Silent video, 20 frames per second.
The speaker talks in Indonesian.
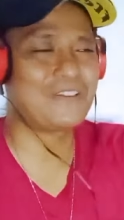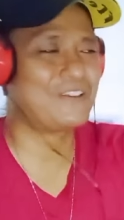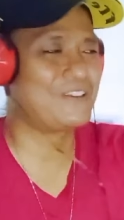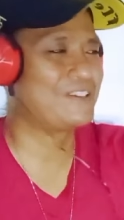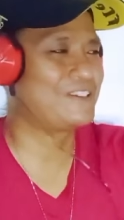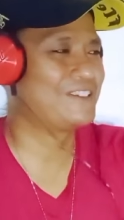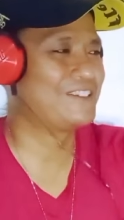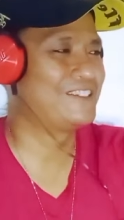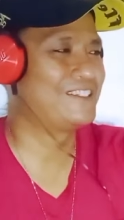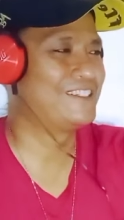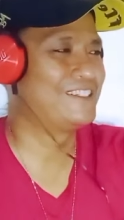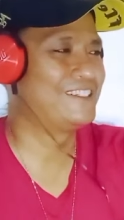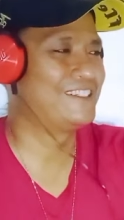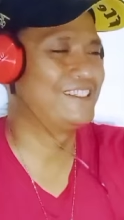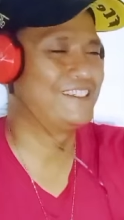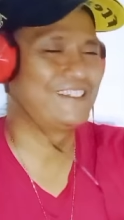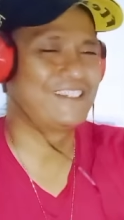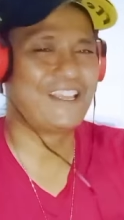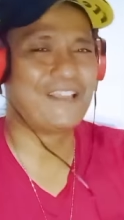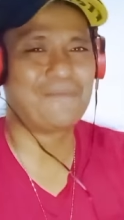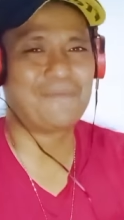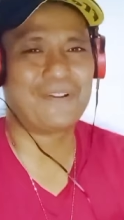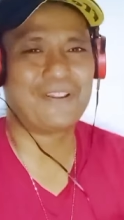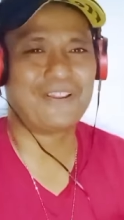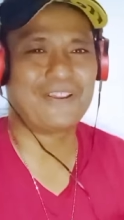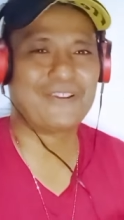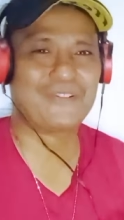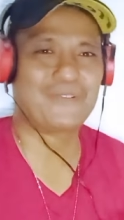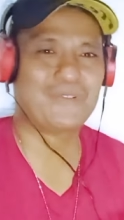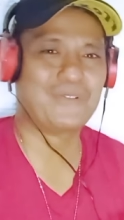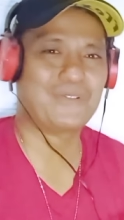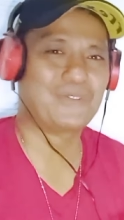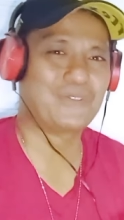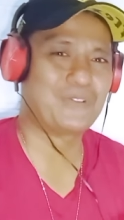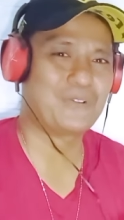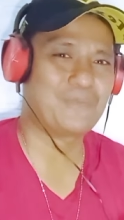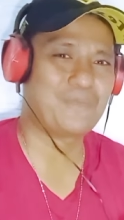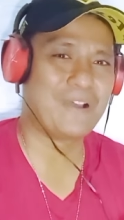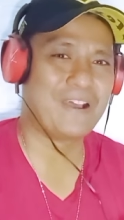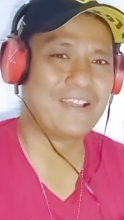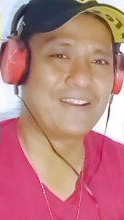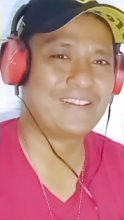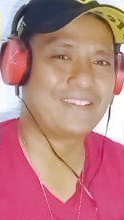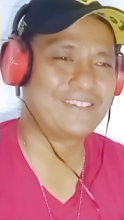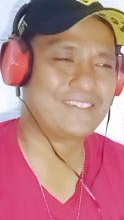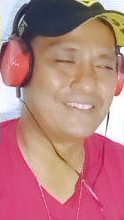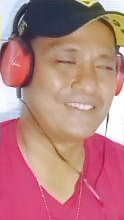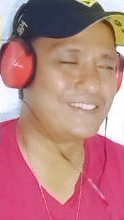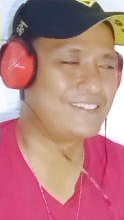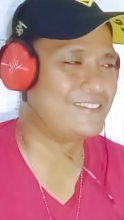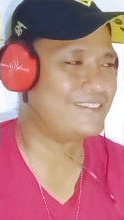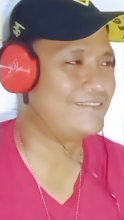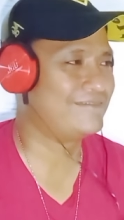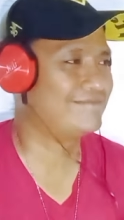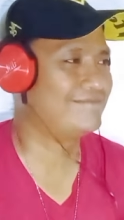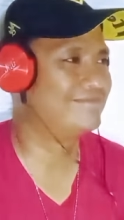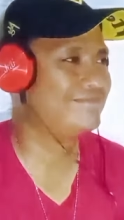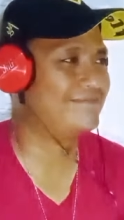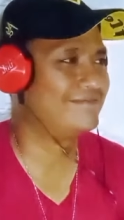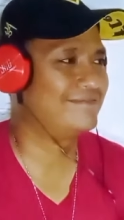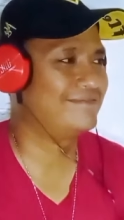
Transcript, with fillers: ya ya mereka nonton bareng